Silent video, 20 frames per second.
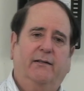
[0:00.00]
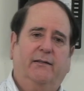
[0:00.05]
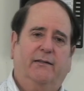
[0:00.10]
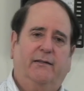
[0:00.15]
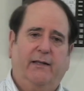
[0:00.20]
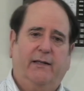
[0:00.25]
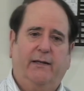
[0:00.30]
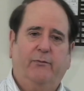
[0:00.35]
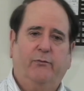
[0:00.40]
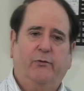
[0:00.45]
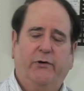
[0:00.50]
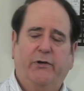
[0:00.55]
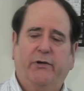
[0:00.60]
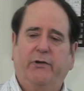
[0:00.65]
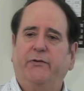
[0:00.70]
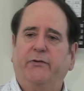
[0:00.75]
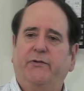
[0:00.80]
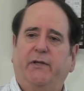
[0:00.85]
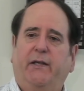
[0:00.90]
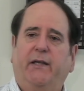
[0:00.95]
использование
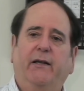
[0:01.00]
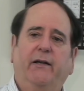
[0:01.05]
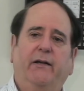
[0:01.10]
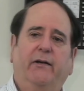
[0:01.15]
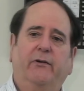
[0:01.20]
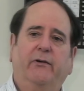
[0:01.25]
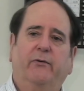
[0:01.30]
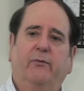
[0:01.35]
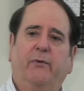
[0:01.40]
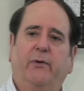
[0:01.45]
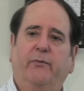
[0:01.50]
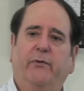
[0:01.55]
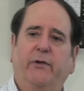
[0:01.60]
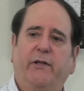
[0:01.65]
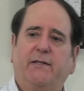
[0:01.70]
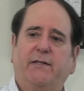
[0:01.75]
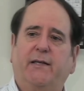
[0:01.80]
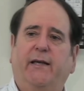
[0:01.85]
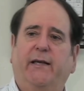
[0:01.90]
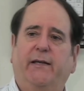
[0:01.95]
этого слова
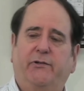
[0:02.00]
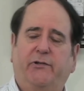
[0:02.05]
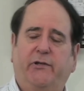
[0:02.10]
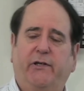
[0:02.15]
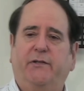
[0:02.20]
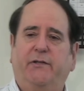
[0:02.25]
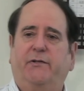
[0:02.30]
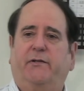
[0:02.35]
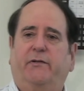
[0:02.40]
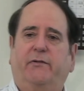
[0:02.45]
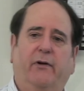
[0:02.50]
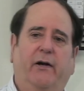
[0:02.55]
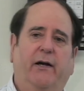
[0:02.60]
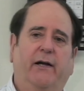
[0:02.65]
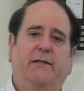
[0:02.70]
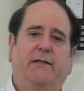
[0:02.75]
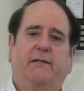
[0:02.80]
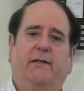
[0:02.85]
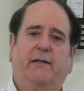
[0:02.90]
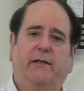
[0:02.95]
иное, чем когда мы
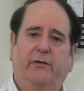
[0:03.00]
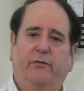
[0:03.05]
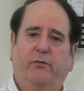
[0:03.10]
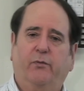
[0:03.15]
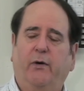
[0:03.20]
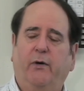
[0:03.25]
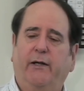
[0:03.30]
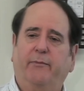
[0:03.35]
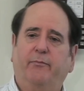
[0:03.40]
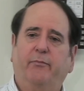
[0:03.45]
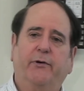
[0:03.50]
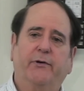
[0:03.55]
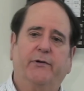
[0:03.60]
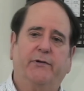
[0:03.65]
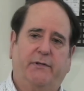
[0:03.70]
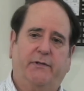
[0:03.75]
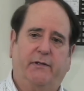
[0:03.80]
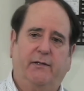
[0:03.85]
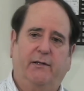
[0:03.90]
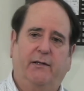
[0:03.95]
говорим о
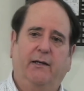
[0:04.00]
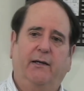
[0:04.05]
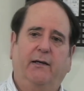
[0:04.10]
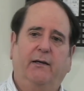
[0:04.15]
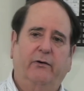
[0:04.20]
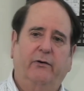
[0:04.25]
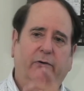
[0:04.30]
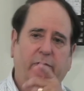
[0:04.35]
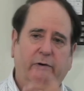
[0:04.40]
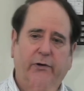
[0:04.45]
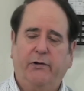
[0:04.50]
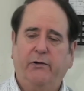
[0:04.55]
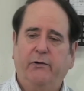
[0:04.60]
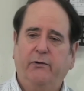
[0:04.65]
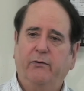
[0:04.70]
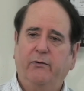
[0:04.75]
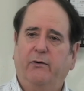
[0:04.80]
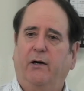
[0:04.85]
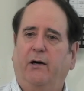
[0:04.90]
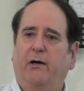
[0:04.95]
Христе, когда мы
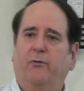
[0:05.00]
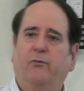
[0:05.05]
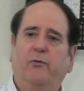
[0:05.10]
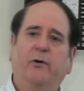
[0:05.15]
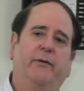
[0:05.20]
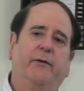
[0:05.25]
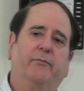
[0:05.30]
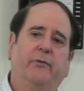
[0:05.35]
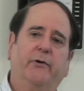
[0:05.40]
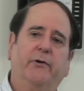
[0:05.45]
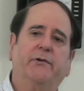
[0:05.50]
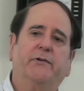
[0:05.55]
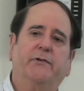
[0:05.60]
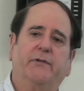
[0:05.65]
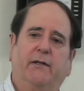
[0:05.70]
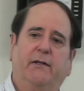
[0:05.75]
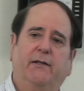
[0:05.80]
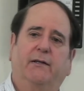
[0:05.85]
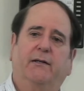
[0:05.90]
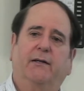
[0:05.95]
говорим, что Христос —
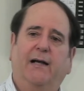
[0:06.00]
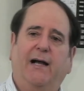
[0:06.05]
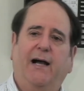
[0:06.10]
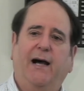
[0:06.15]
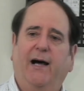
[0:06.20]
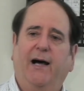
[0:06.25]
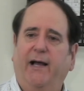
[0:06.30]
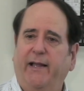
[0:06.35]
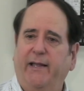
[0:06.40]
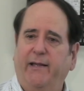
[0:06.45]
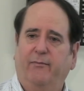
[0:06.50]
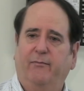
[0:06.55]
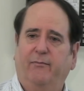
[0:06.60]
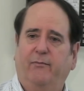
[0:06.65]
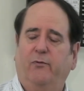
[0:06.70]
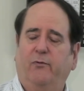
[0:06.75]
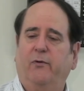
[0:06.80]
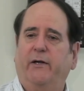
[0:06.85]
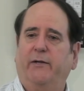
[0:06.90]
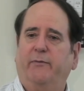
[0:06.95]
это одна личность.
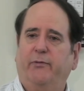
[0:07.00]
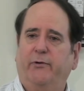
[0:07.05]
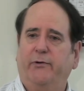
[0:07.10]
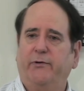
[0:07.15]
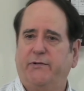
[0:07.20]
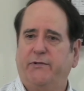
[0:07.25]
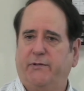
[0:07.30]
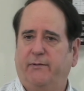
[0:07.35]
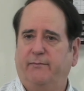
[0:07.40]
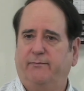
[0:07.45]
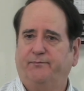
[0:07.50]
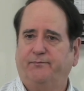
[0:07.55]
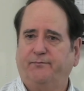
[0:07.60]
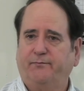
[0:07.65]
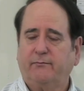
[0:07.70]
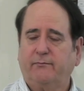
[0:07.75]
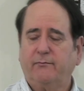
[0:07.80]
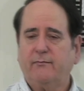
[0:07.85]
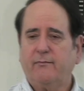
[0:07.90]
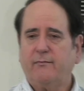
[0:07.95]
Или мы говорим
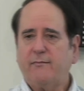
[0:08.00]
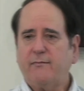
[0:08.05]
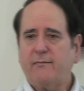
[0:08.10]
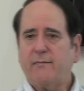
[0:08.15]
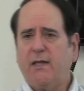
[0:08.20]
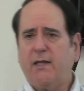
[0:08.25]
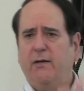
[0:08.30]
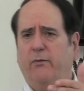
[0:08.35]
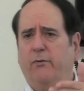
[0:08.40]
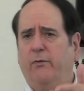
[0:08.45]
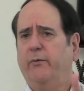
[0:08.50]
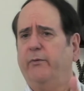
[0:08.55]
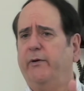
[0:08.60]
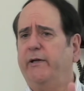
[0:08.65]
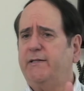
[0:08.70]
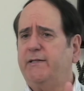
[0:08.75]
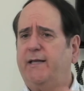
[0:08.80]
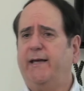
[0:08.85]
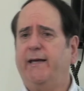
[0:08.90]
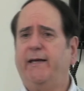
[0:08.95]
по отношению к
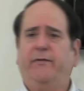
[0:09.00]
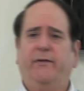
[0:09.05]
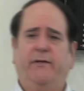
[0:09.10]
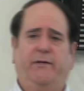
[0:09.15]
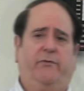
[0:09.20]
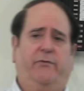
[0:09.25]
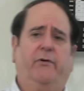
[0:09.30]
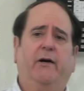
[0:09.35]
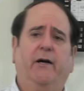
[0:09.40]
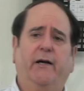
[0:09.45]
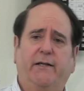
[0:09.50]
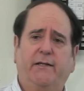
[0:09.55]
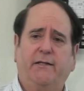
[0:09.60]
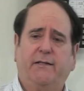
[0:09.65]
себе, что вы одна